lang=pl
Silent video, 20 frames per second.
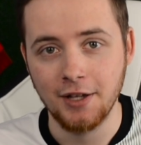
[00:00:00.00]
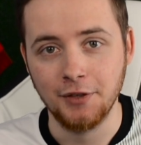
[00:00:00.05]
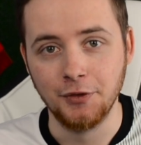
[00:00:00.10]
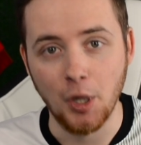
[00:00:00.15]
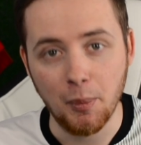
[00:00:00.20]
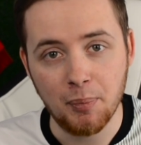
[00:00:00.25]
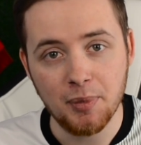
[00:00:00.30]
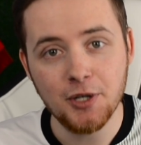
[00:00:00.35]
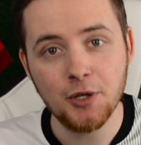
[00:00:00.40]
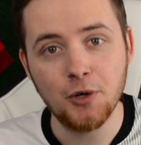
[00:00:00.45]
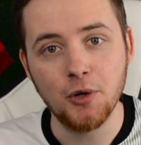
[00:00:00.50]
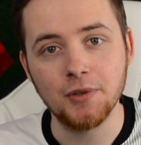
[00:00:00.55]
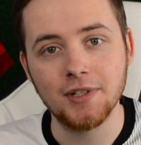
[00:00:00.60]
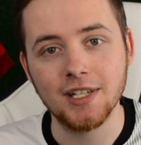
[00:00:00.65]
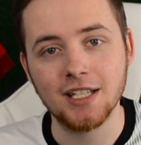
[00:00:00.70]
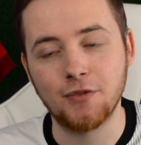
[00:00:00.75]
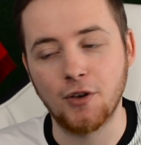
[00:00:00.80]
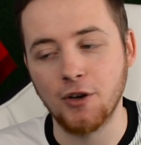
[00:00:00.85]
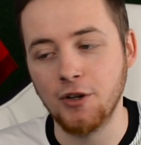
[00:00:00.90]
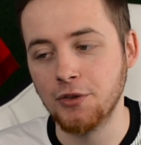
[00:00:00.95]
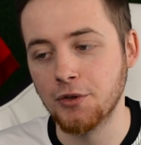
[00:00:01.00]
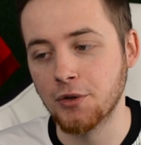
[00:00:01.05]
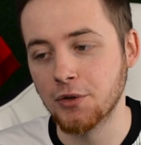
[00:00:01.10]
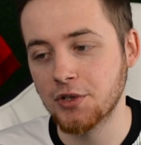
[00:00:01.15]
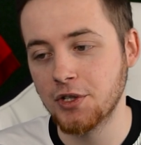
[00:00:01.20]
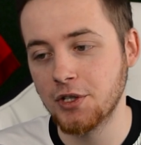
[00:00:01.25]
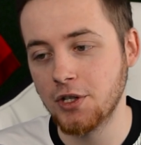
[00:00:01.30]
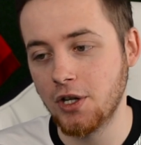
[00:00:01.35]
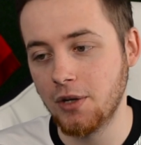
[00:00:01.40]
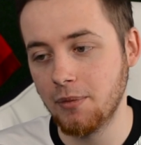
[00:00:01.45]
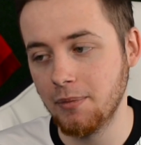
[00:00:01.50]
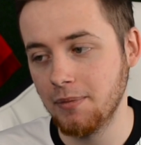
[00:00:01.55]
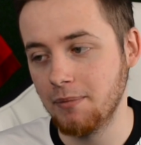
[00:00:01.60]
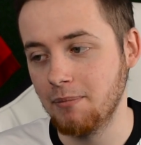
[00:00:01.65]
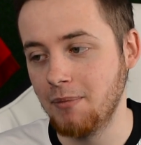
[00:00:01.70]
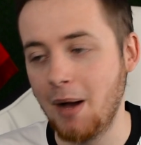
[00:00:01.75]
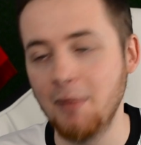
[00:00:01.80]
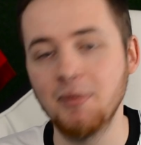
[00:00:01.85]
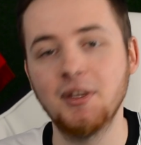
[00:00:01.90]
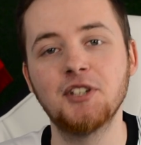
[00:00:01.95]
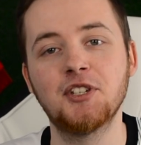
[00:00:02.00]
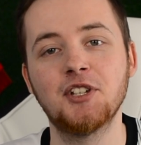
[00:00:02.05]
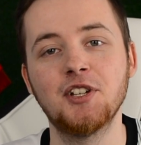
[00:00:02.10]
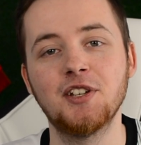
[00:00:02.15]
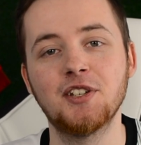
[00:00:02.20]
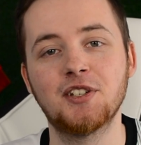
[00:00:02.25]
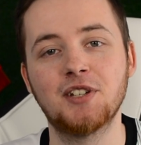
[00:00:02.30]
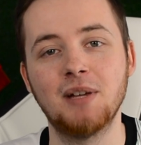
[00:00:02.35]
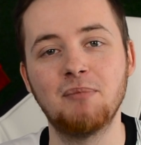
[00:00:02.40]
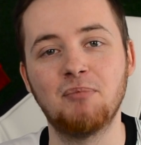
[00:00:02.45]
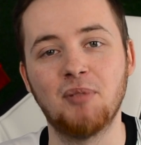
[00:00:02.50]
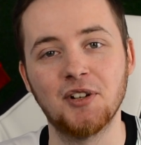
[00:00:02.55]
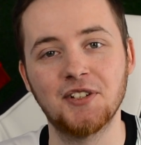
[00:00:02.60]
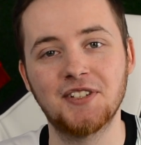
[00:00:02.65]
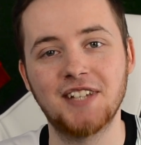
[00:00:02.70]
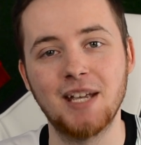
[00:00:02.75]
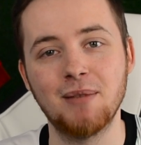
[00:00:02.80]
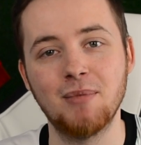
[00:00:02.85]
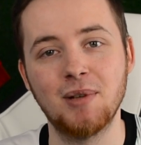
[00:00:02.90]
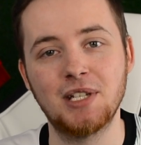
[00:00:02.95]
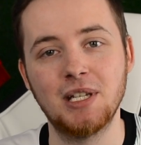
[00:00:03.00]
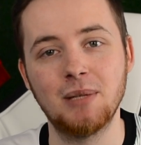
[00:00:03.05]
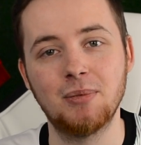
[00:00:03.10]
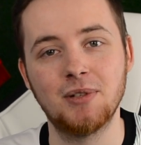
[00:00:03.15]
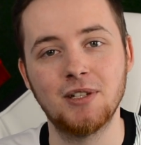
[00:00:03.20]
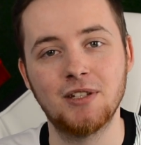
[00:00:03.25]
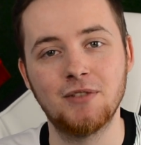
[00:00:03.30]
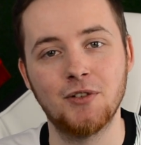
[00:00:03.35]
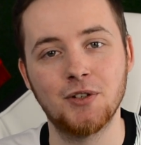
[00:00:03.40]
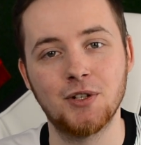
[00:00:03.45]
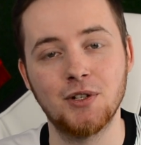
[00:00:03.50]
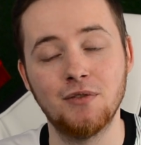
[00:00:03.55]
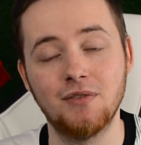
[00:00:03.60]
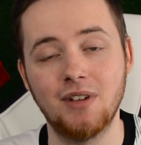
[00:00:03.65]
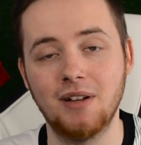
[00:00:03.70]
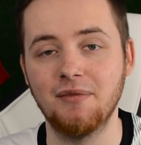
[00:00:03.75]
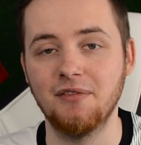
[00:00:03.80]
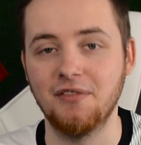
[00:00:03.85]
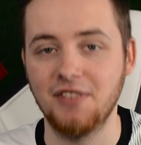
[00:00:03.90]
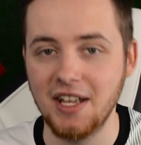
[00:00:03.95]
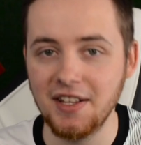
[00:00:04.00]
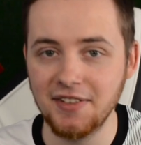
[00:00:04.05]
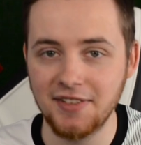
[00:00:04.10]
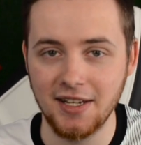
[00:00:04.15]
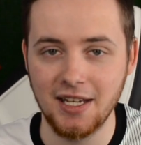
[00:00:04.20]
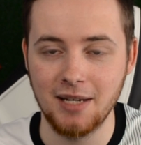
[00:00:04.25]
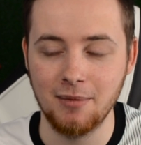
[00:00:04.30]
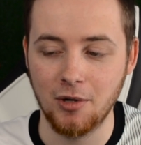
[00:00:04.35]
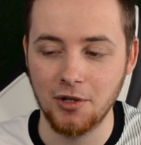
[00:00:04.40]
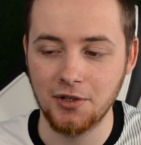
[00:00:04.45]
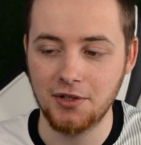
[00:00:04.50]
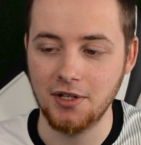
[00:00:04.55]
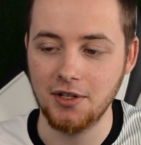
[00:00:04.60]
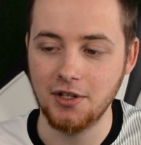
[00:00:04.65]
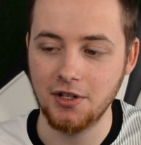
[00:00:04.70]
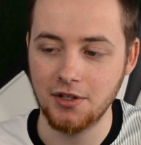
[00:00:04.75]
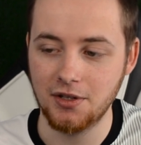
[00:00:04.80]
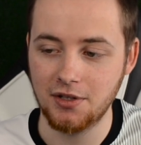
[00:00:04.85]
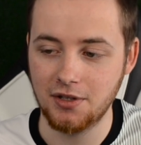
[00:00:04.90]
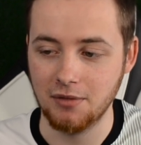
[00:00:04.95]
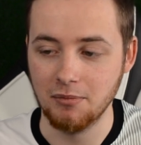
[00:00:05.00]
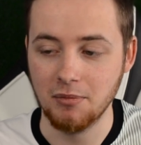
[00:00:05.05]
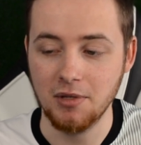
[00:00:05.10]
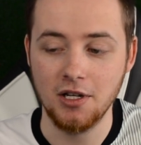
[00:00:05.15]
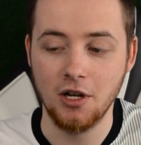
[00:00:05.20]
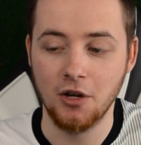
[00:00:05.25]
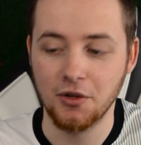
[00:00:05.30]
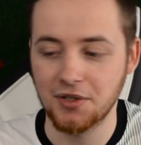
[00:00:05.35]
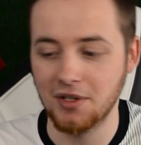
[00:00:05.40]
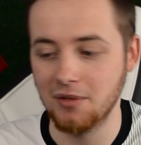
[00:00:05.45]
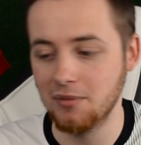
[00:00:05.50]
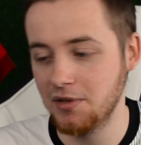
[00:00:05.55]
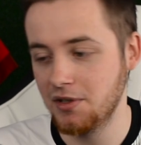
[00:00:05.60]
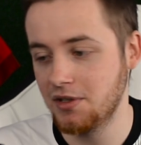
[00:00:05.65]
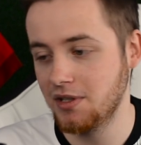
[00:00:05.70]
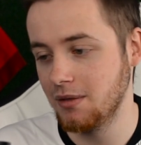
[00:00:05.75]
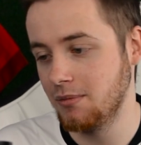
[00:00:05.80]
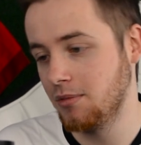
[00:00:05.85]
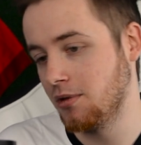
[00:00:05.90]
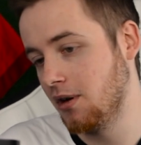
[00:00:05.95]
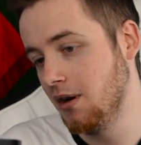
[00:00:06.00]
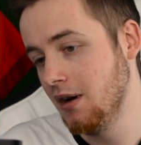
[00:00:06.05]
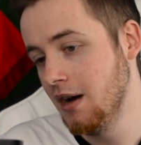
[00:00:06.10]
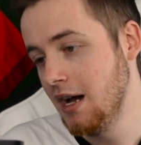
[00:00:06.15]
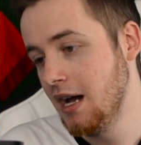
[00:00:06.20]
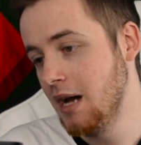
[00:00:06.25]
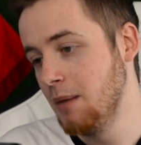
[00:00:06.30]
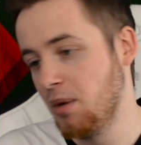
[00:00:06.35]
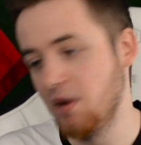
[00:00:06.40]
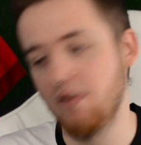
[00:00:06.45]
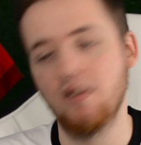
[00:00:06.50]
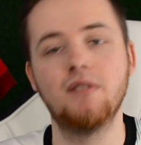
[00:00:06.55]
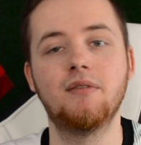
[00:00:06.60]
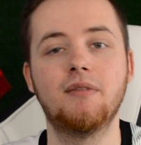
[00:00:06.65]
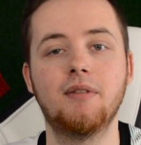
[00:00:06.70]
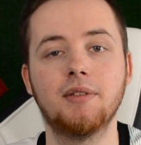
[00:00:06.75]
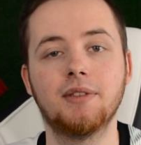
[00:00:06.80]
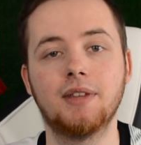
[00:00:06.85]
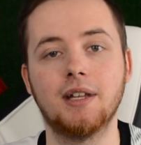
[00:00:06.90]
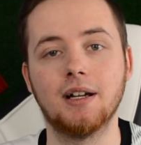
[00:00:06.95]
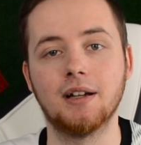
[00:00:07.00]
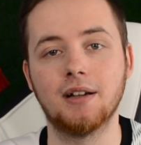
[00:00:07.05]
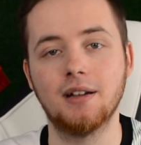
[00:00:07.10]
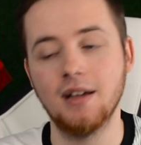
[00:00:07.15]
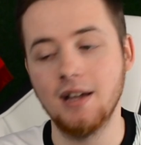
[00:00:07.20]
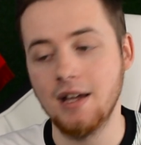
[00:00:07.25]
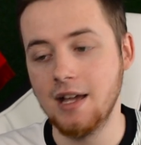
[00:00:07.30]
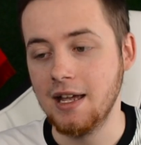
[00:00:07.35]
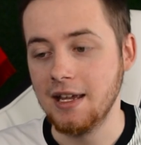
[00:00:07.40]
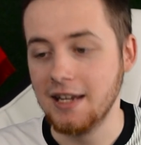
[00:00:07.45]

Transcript: Dopingujcie swoim drużynom. Mam nadzieję, że polskie mecze przystworzą wam więcej emocji niż mi osobiście, bo powiem wam tak.